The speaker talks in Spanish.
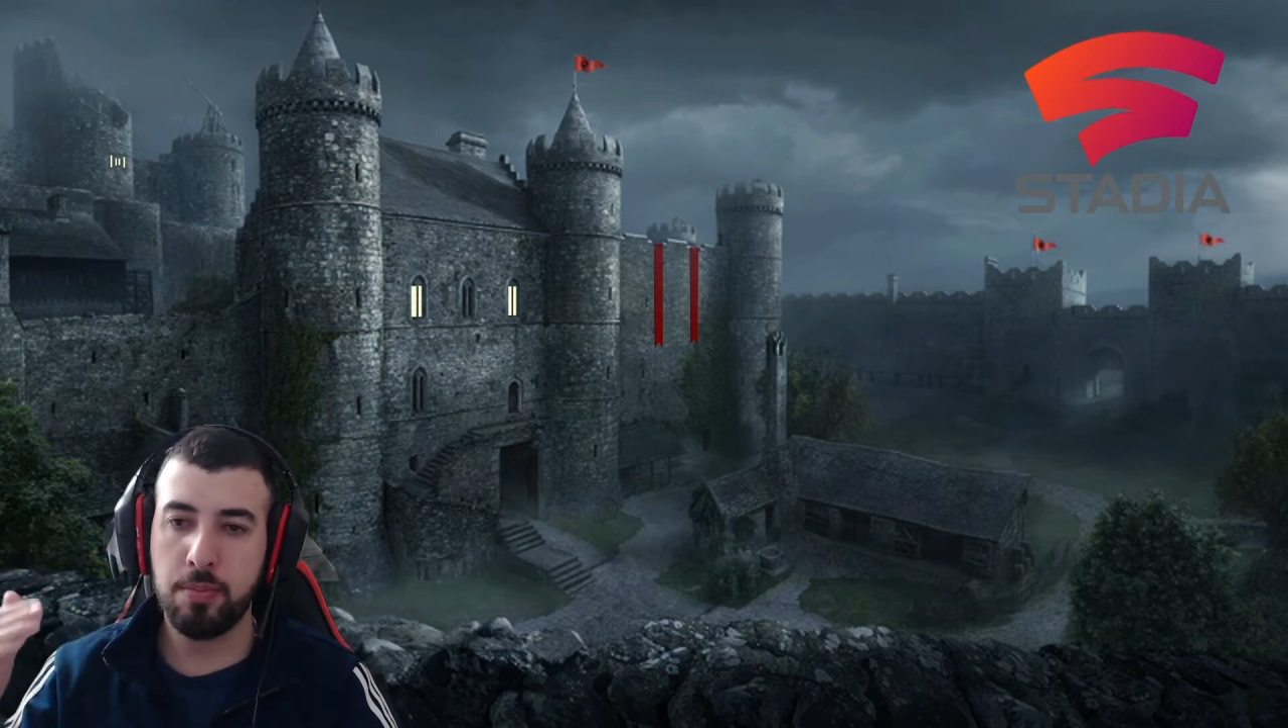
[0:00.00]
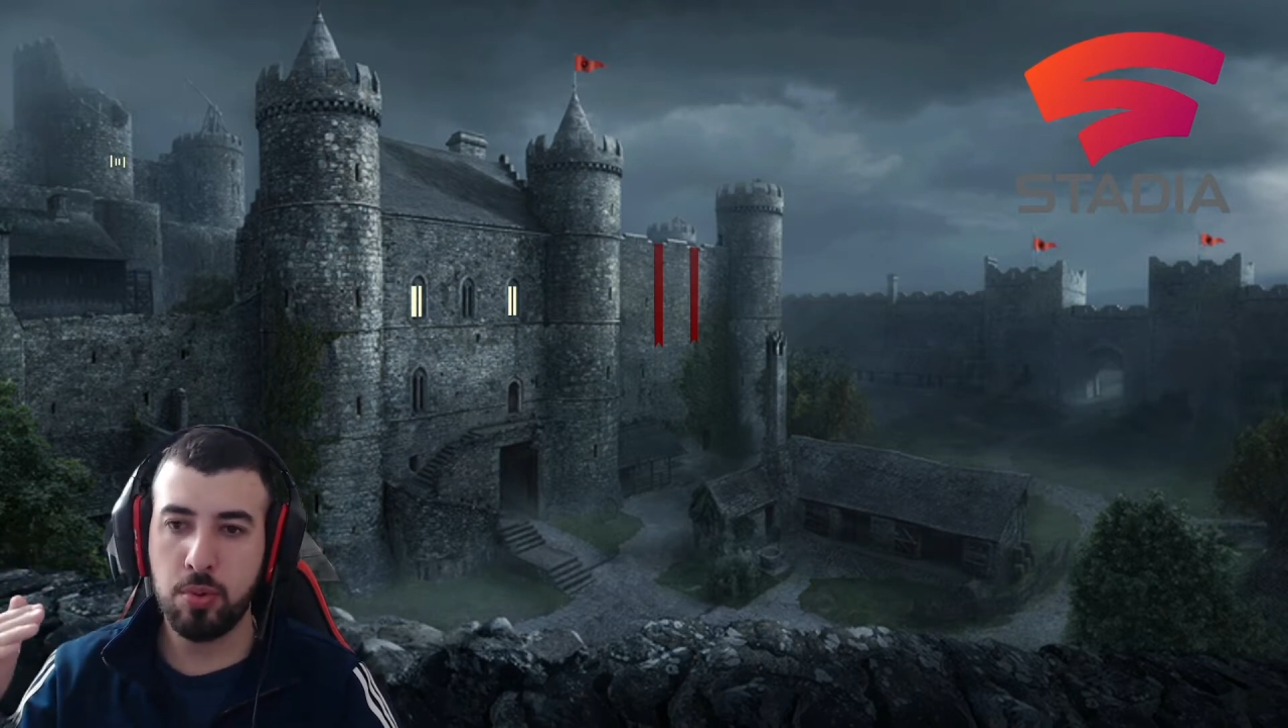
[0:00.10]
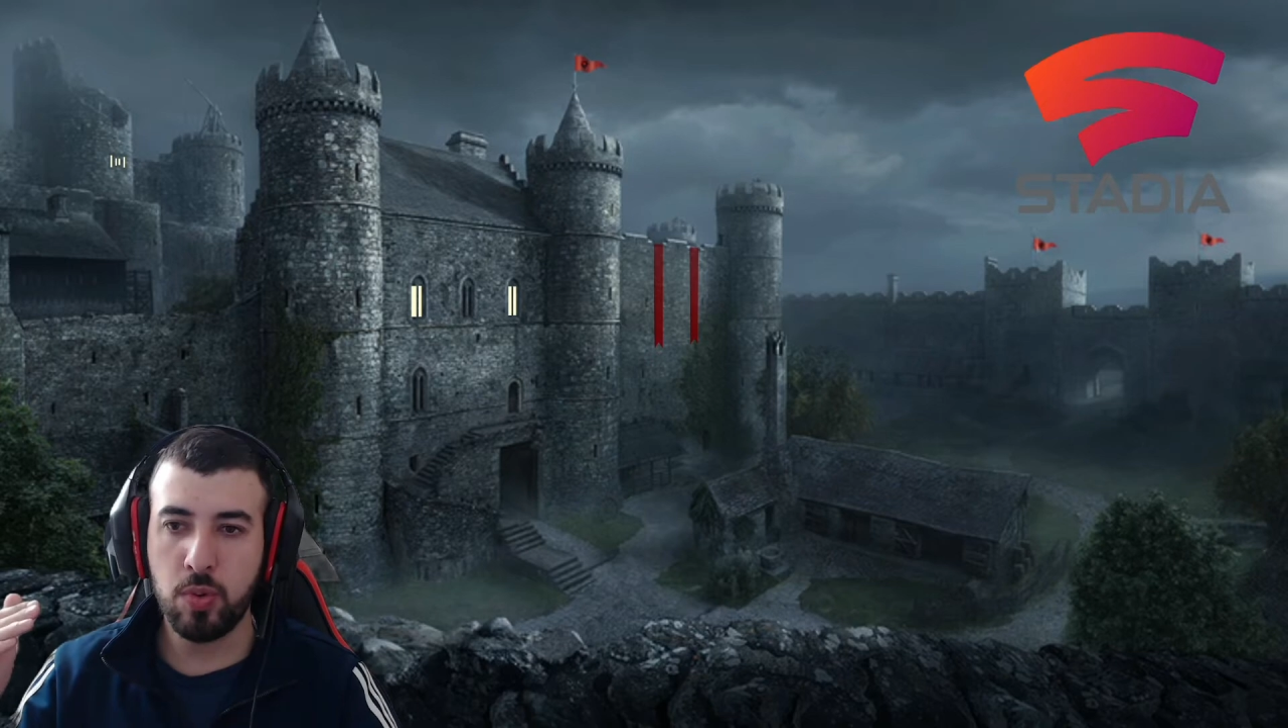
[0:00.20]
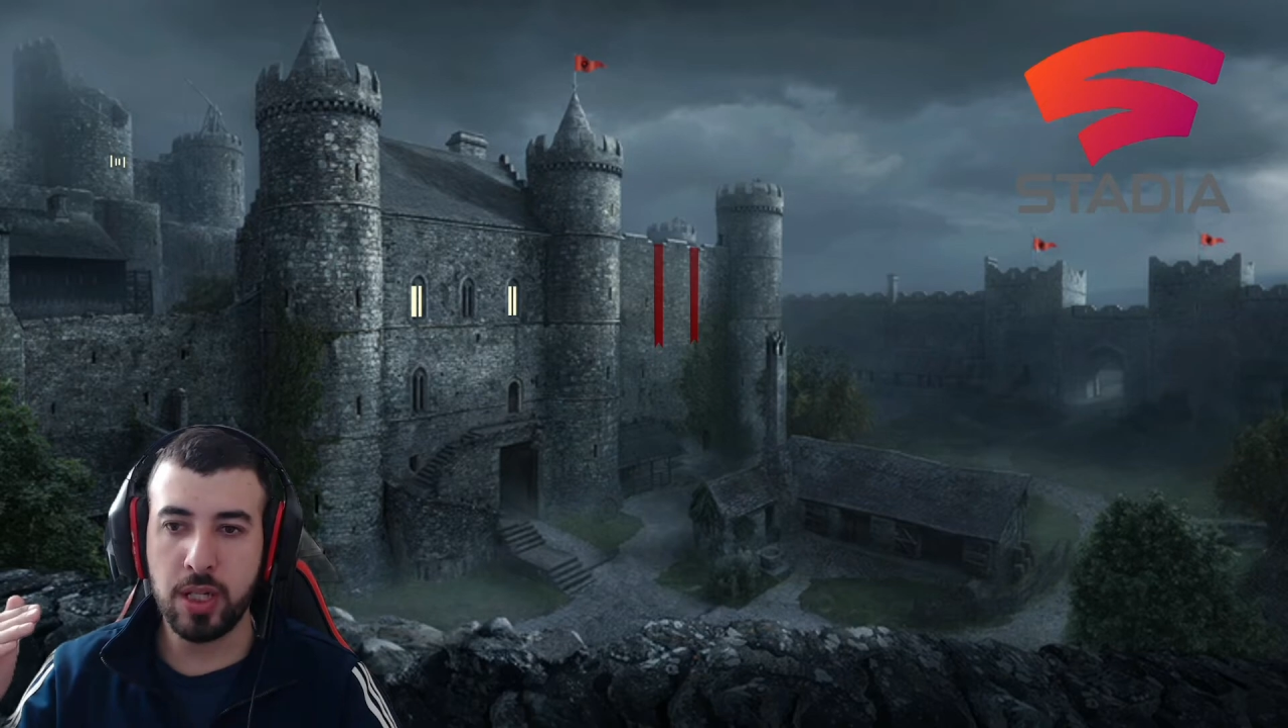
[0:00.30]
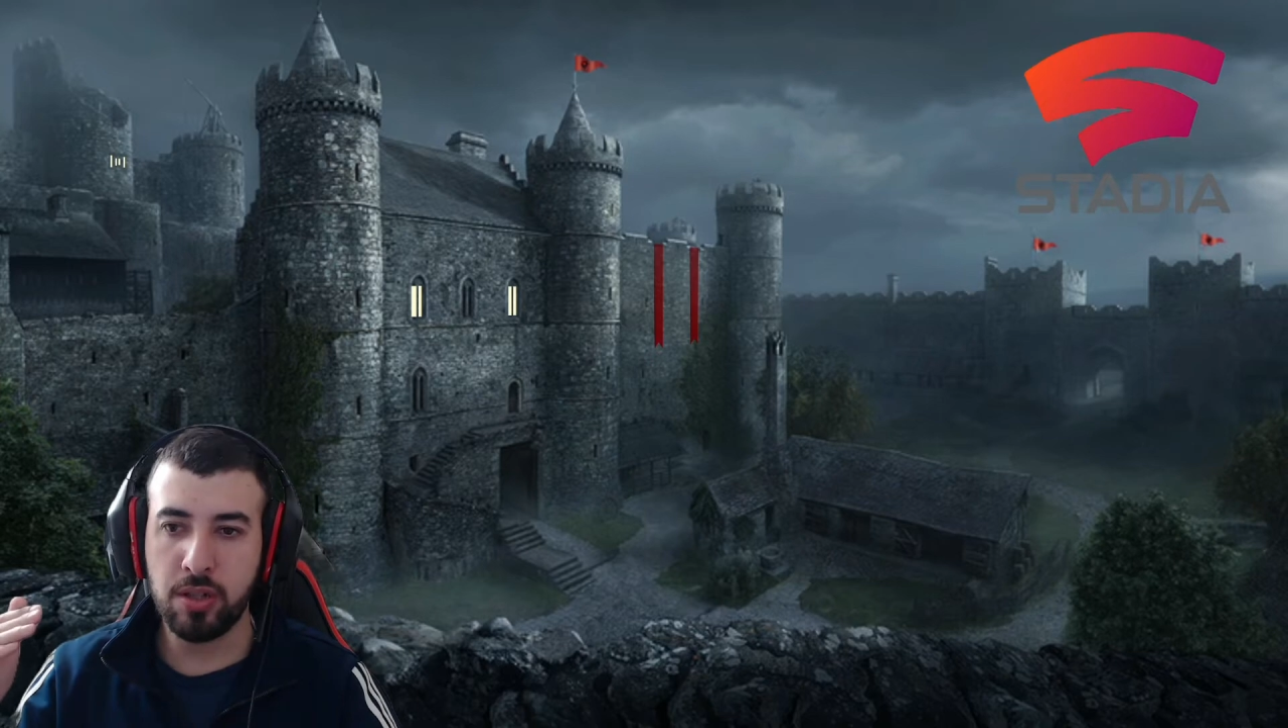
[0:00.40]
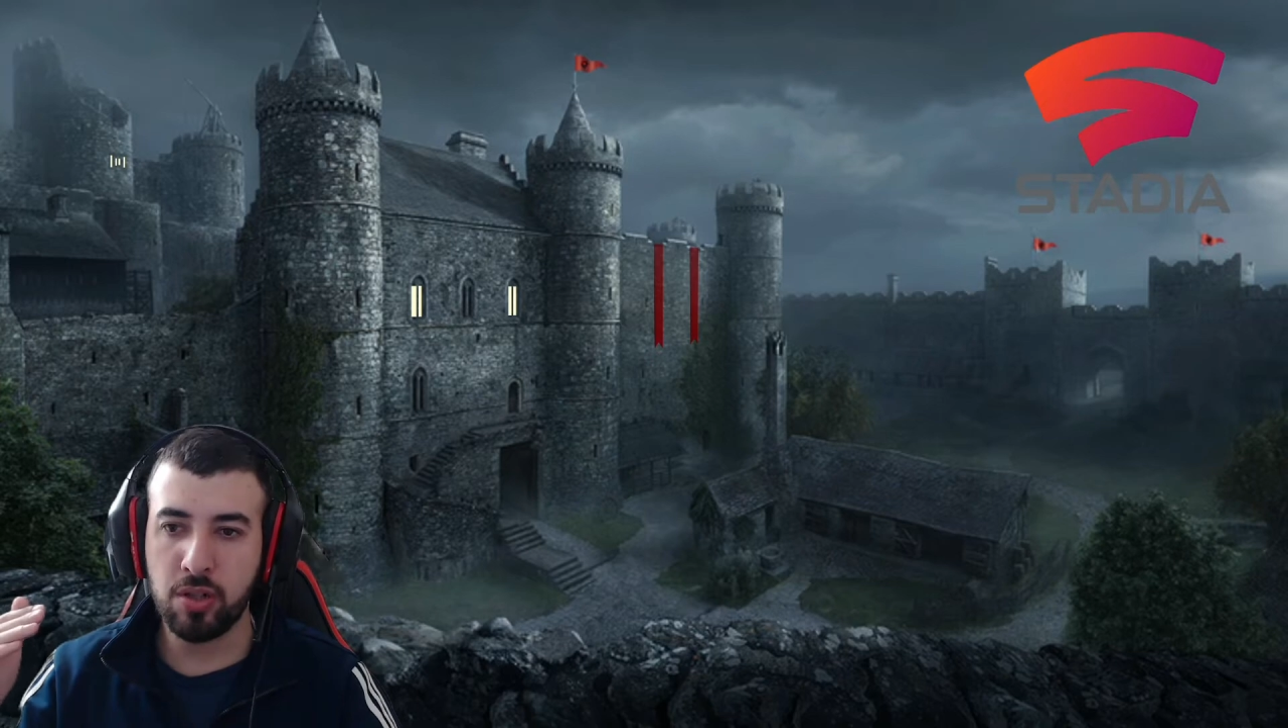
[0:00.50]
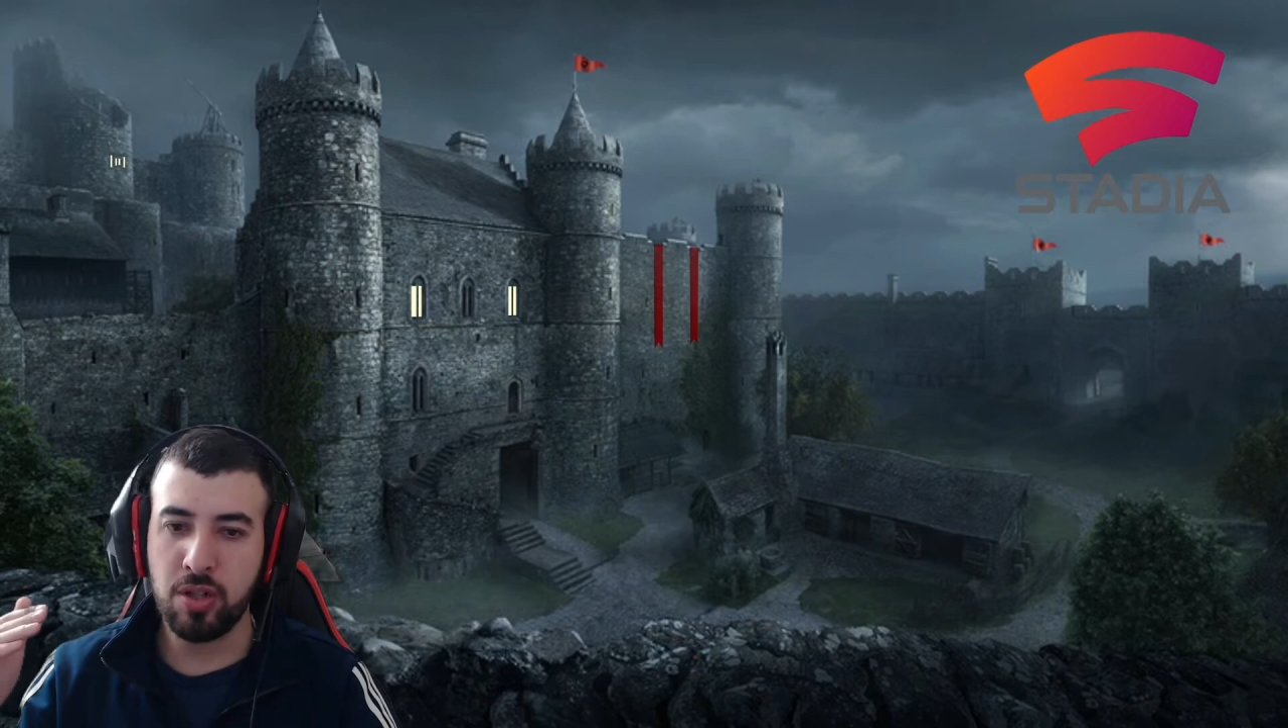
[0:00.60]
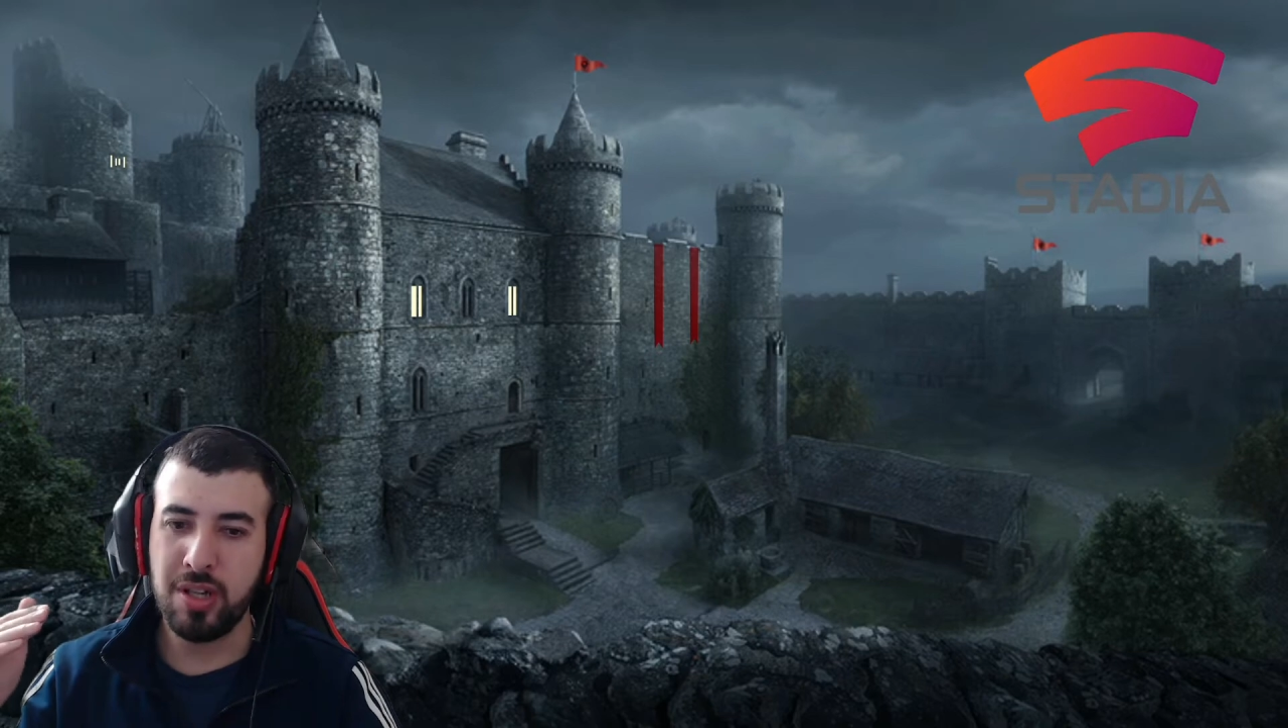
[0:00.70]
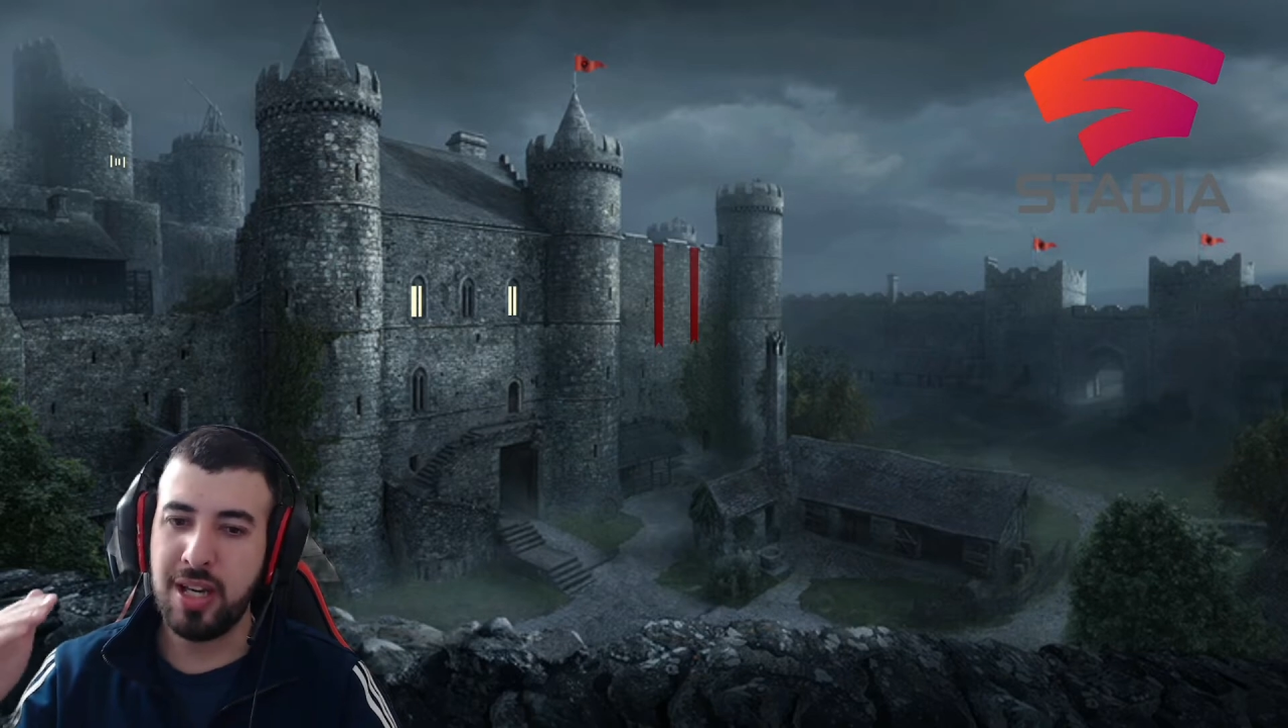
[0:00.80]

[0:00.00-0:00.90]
el público.